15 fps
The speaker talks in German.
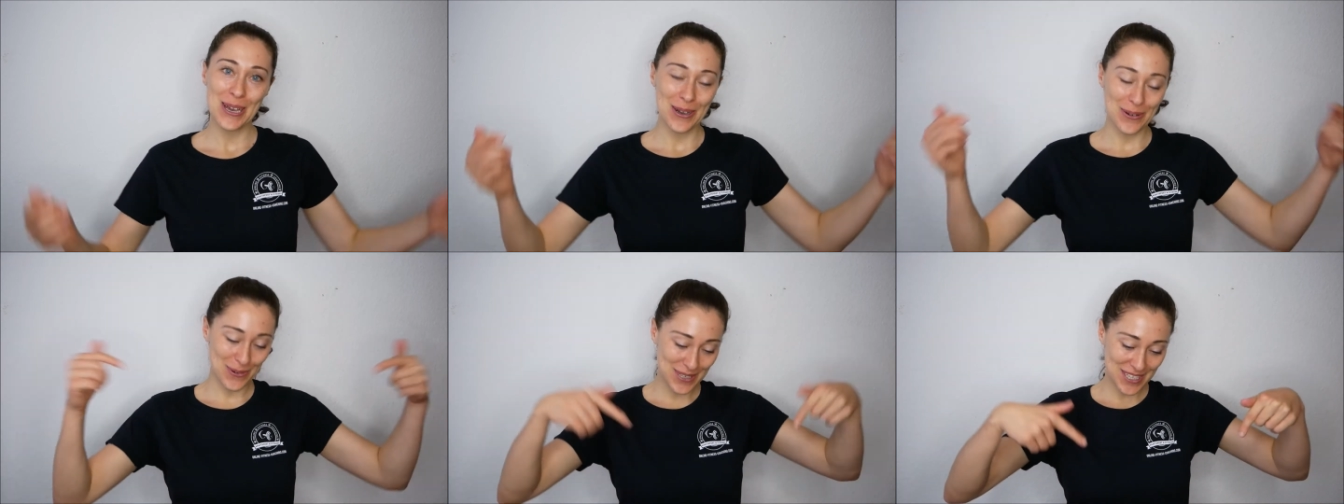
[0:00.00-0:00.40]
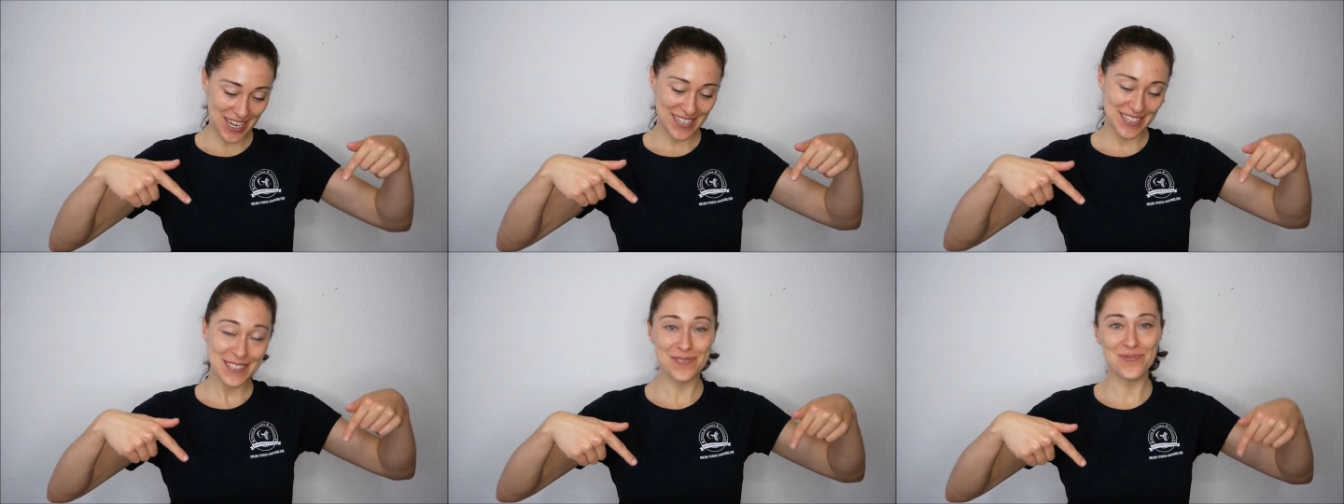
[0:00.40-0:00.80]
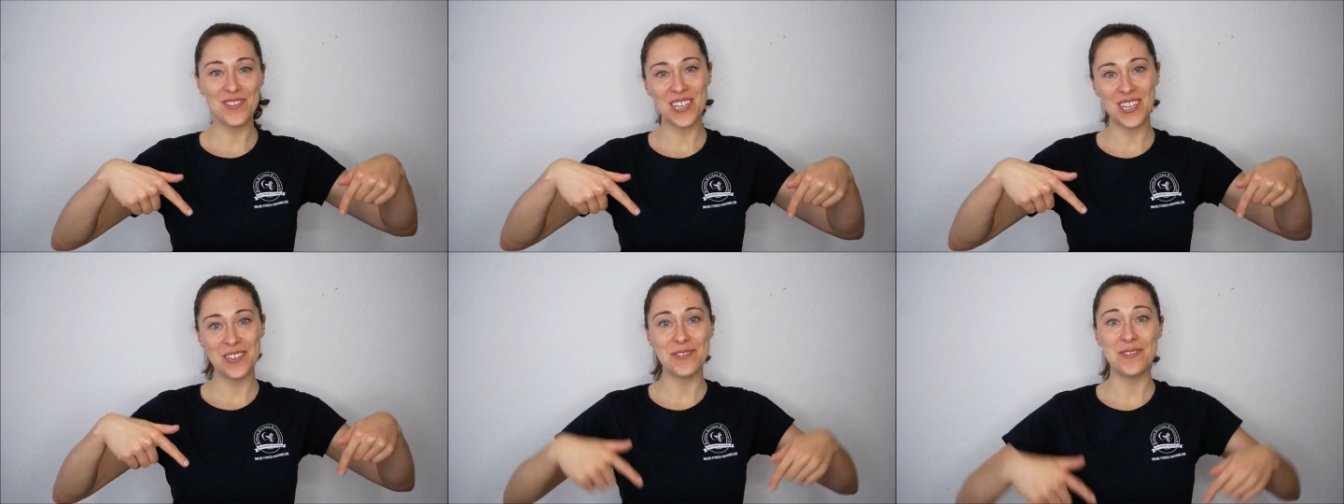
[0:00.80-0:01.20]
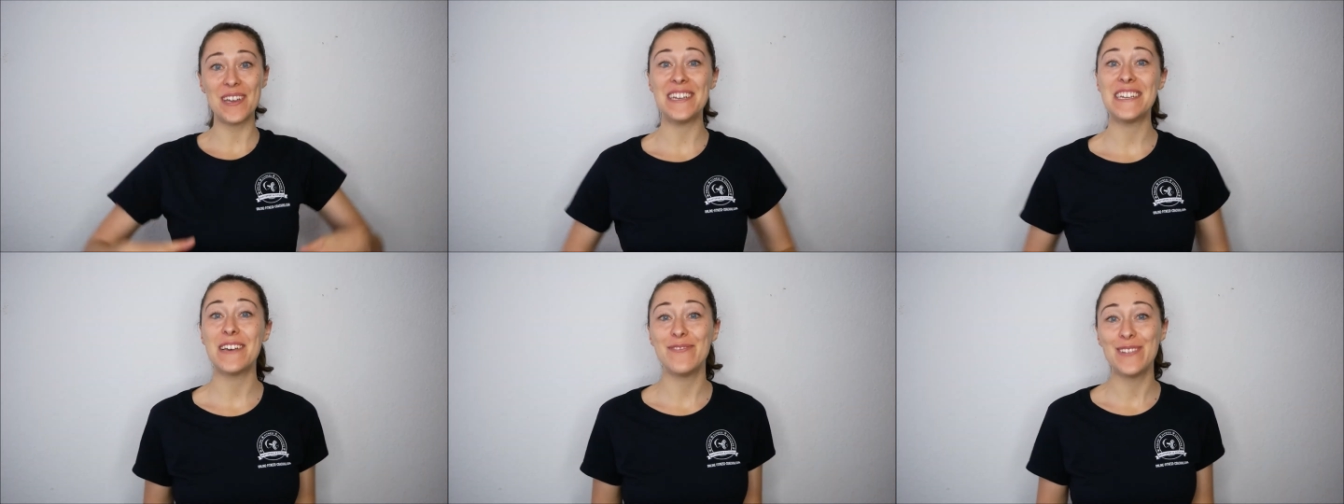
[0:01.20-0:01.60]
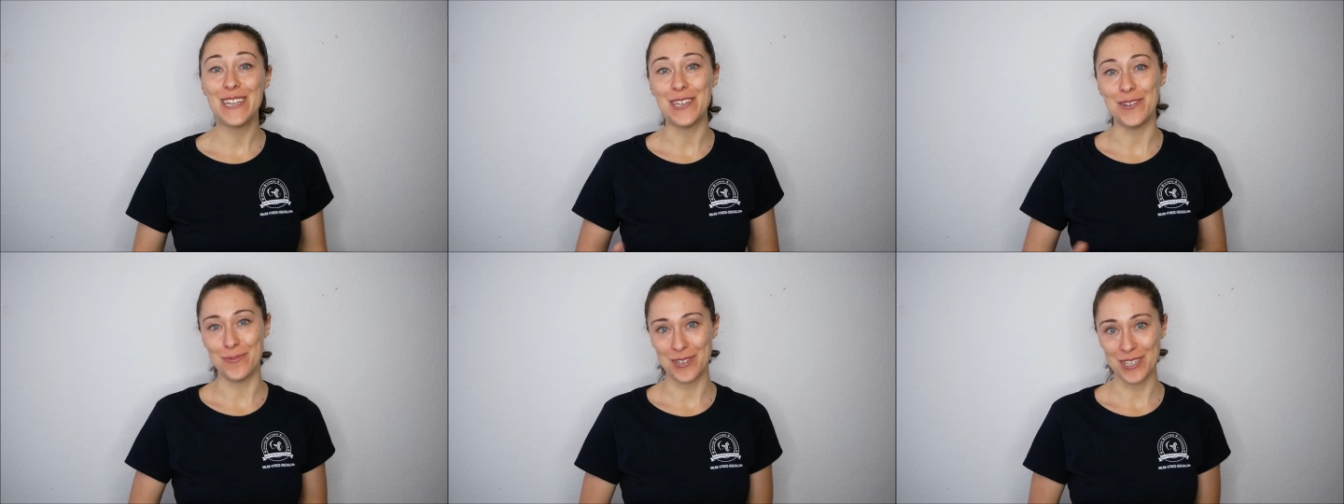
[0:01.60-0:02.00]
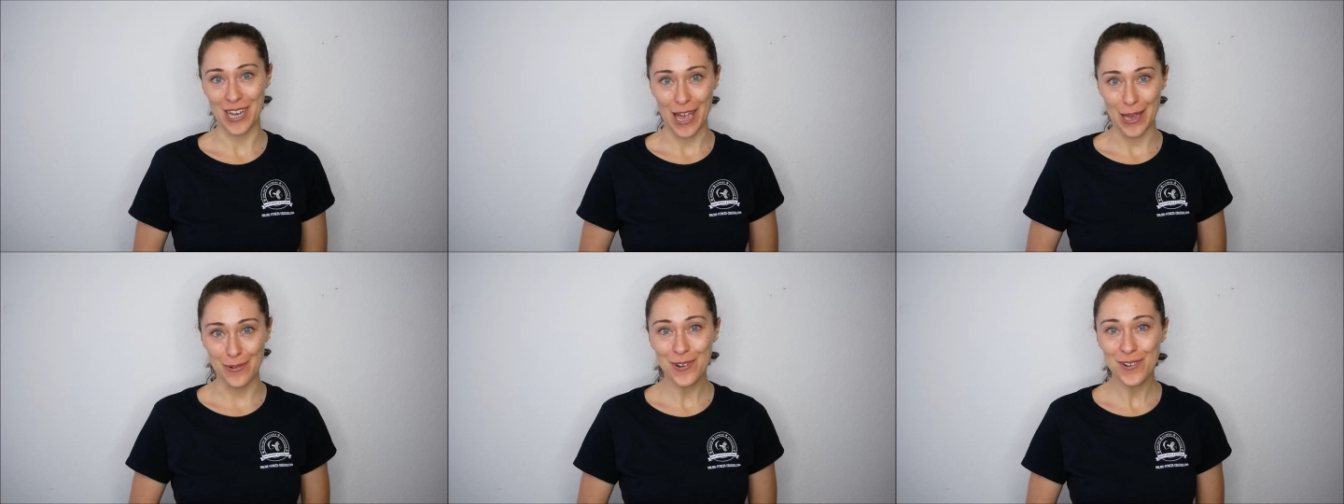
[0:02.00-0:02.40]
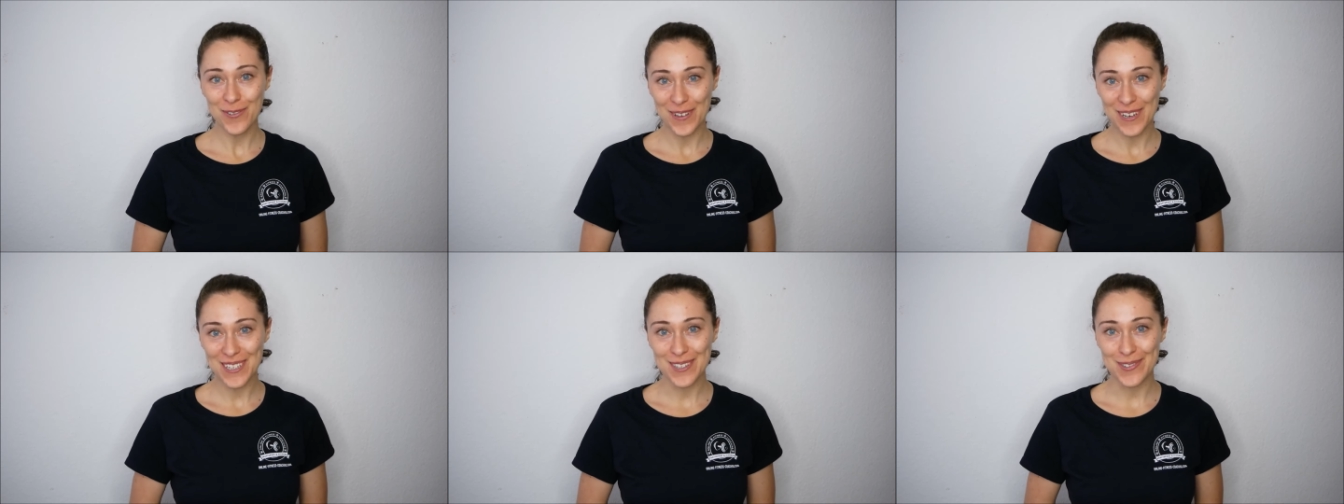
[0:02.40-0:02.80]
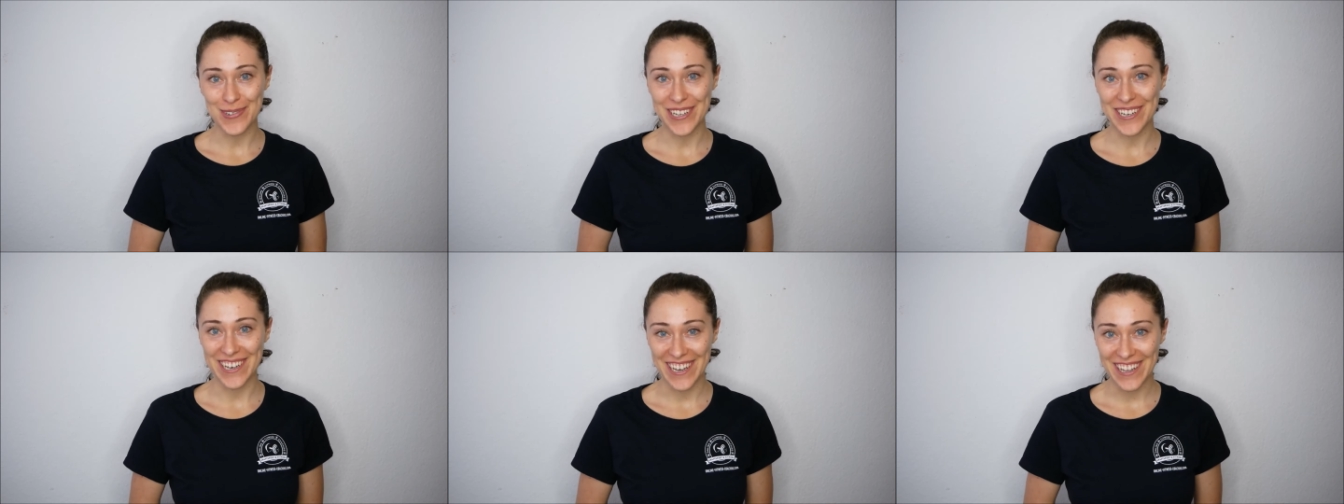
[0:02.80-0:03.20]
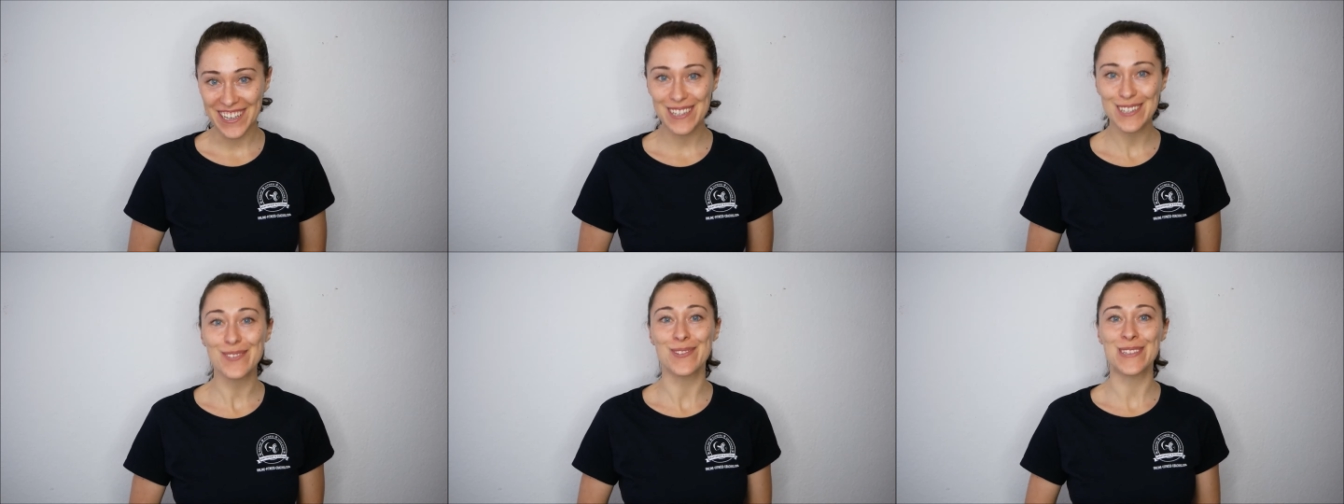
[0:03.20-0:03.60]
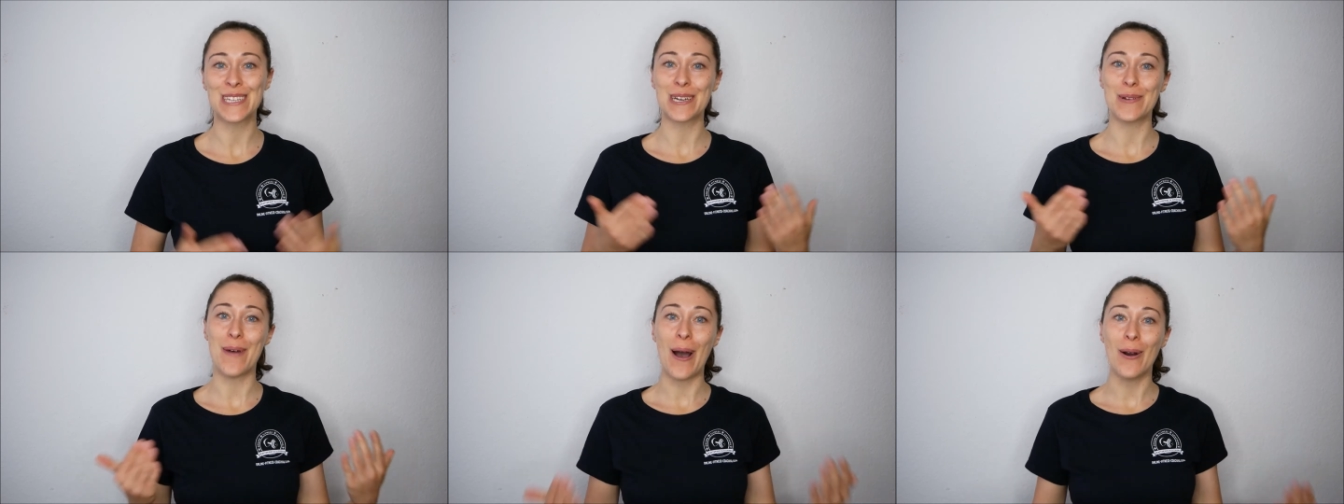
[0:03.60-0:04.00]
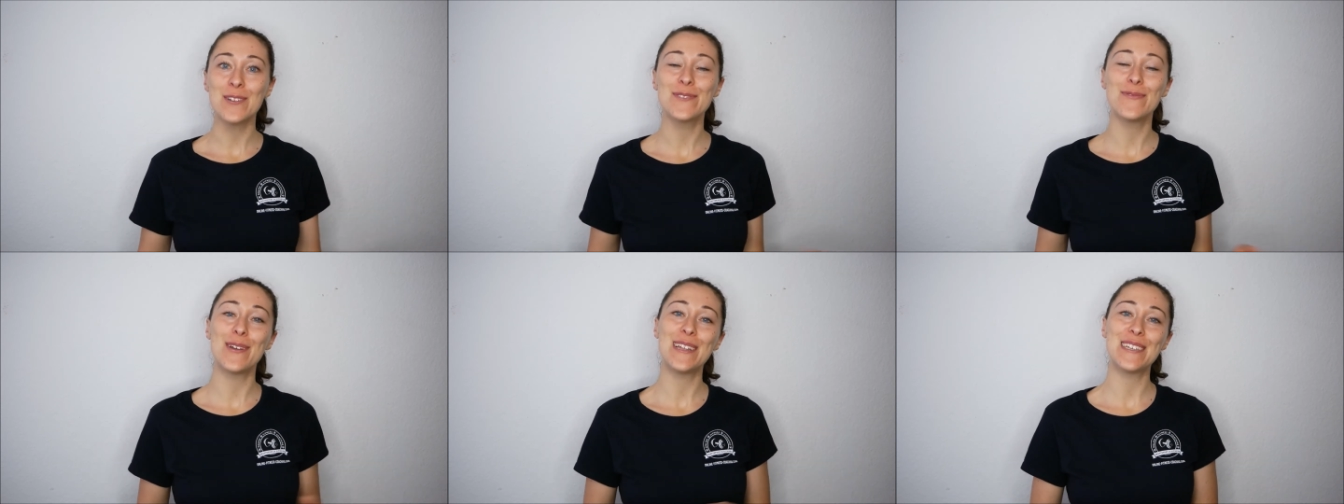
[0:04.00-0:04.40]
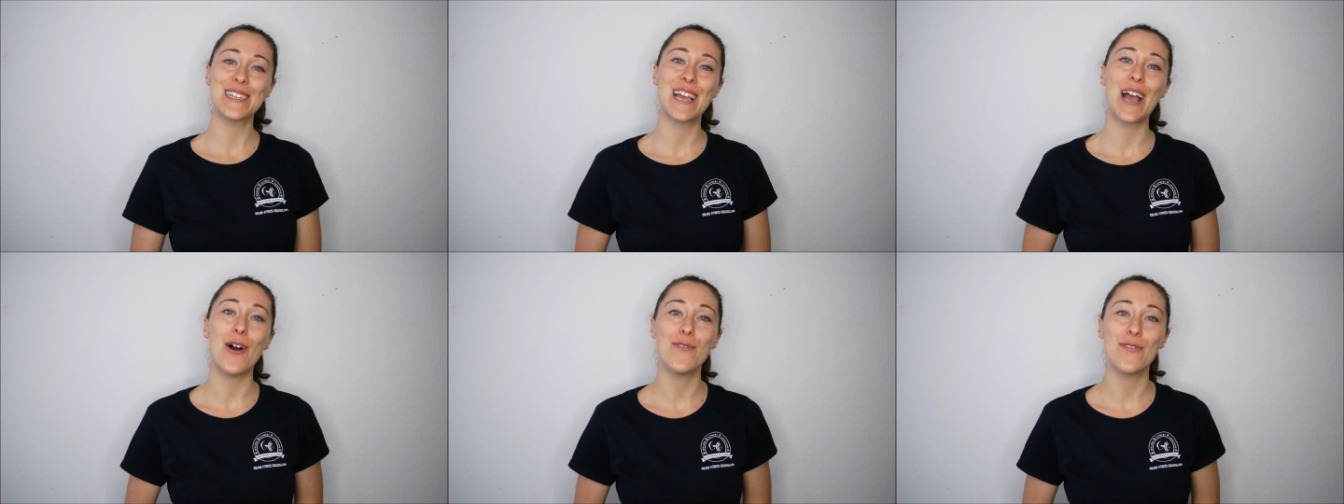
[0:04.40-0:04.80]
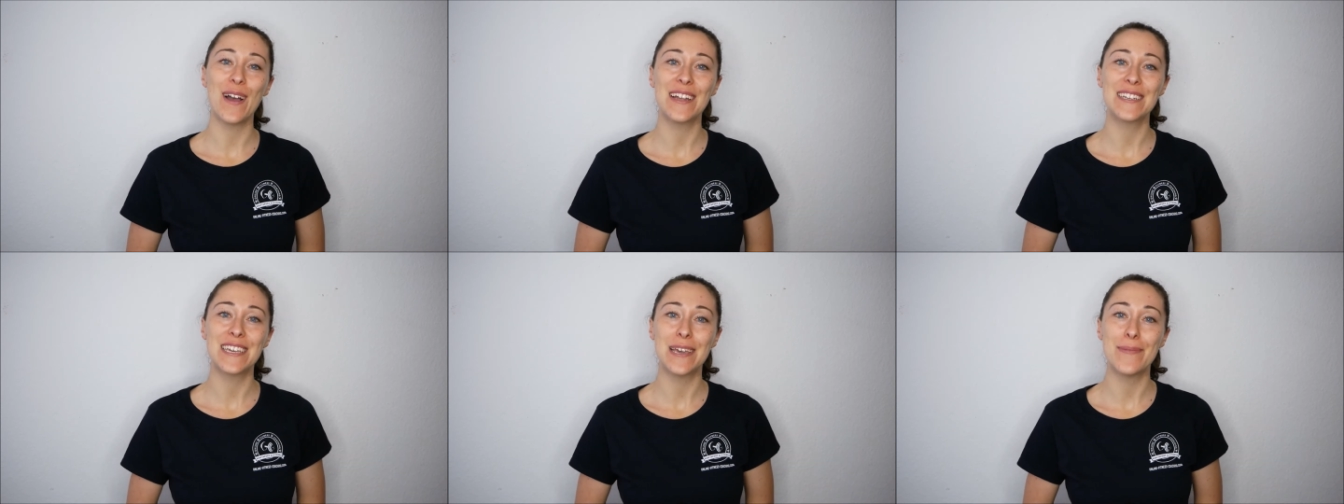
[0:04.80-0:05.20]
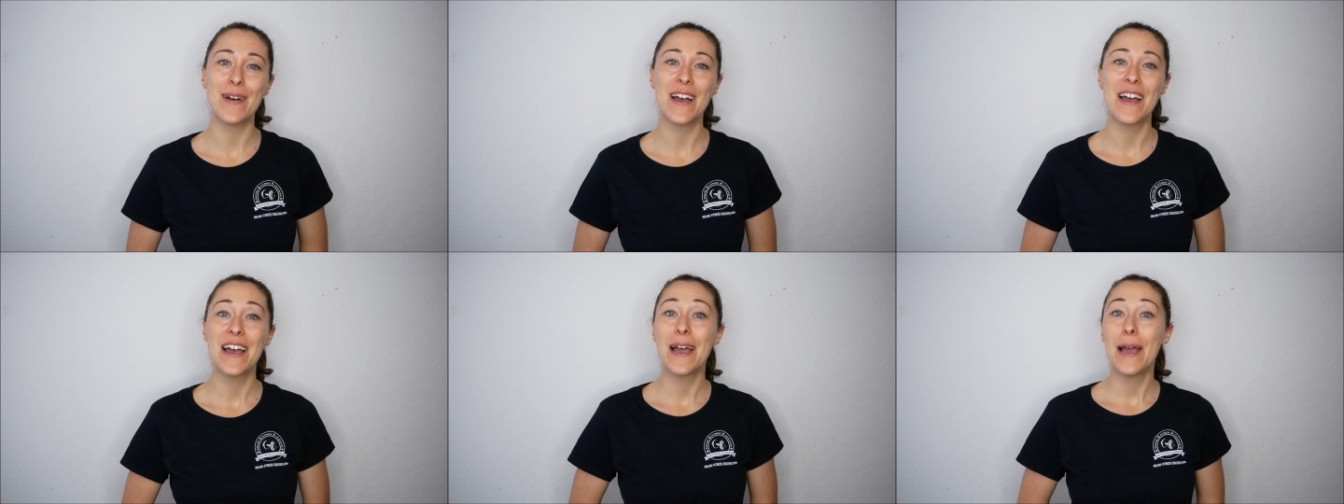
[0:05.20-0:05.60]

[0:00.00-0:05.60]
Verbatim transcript: Unter diesem Video in der Videobeschreibung findest du den Link zu unserem ausführlichen Kaufratgeber